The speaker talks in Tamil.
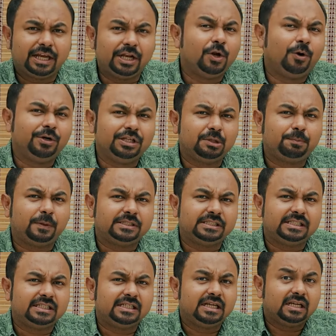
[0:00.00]
என்னோடு
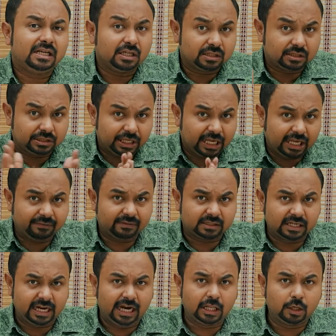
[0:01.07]
இருப்பது
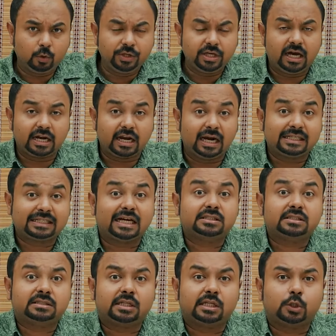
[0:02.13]
தேவன் ஹலலூயா நான்
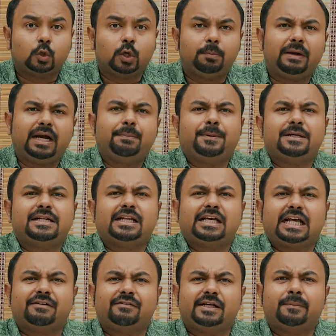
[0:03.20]
கர்த்தருக்குள்
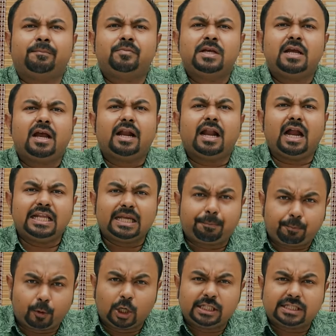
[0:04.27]
பலப்பட்டிருக்கிறவன் நான்
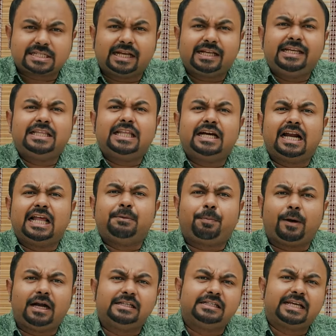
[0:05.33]
எப்பொழுது சங்கீதங்களை
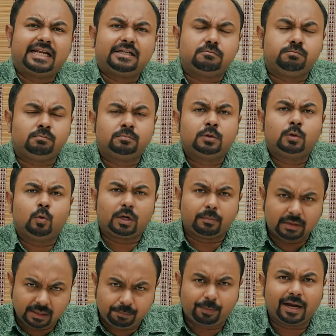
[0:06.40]
பாடுகிற ஒரு
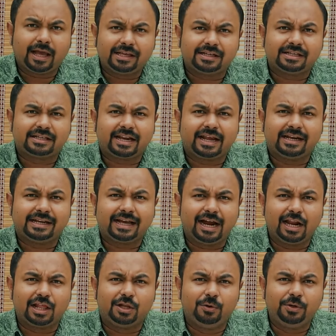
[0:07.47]
மெய்ப்படா இருக்கிறேன்
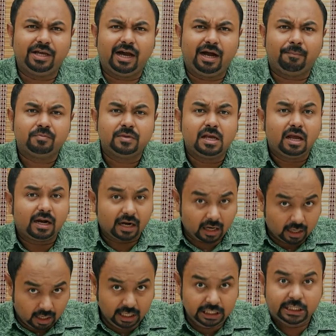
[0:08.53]
ஹலலூயா
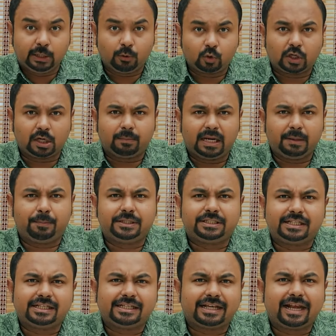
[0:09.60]
நான் ஆண்டவருக்குள்
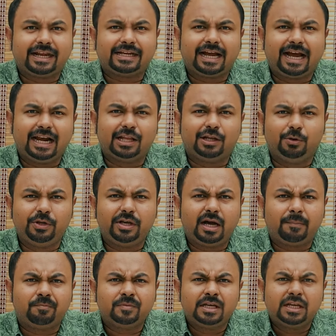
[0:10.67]
பலப்பட்டு இருக்கிறேன் ஹலலூயா